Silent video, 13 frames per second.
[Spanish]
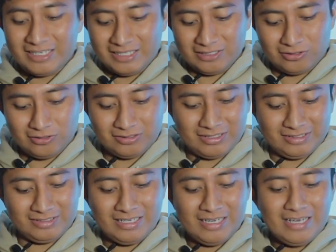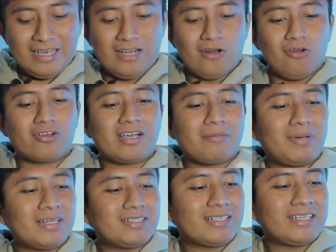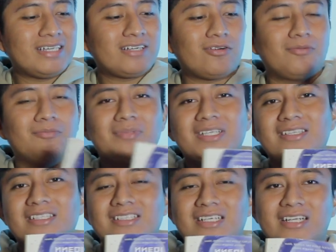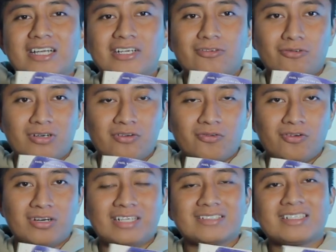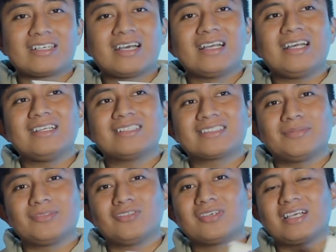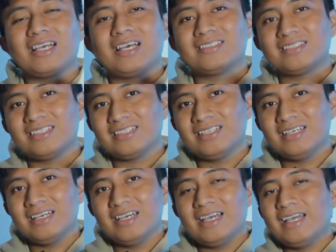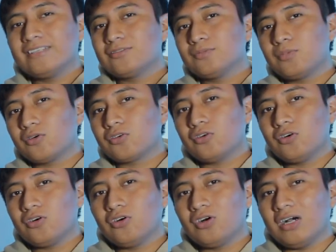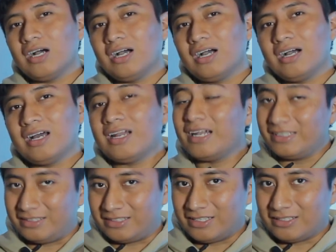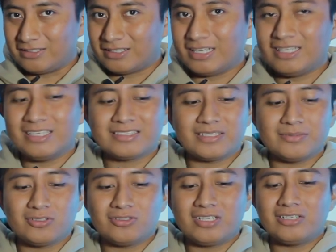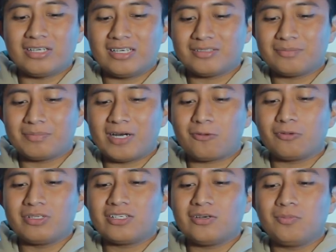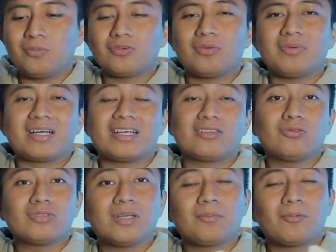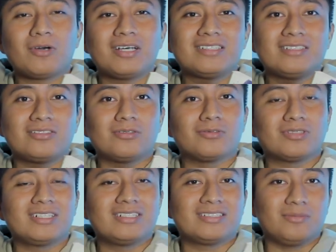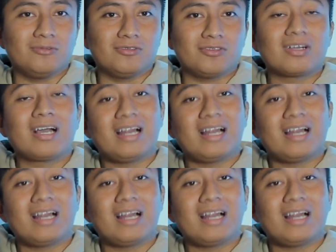Entonces, lo que pasa aquí con Vinti de Nerio Corafor es que cada descripción que hace es un poco ah, lenta. Cada descripción perjudica un poco para que tú te puedas introducir a este mundo.